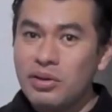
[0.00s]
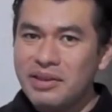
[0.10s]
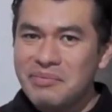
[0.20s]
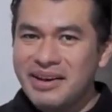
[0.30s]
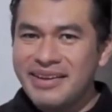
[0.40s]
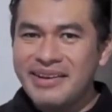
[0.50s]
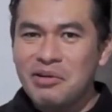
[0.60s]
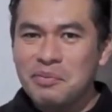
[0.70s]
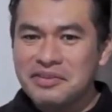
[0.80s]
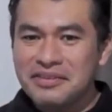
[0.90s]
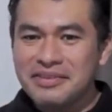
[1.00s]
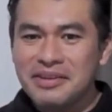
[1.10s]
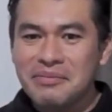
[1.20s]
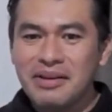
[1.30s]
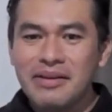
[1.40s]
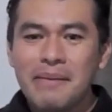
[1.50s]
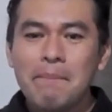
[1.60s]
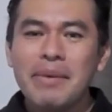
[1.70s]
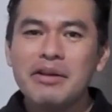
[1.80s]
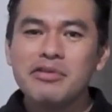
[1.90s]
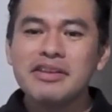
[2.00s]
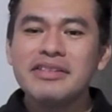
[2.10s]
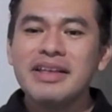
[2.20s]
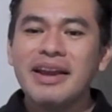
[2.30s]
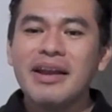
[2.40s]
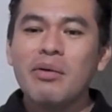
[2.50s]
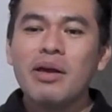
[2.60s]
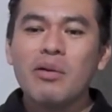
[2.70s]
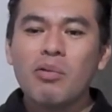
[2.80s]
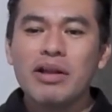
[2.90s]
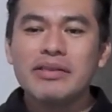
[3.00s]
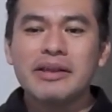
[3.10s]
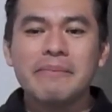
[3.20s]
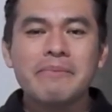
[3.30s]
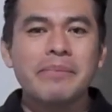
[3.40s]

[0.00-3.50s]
de manera obsesiva, pero sí tenerlo en cuenta,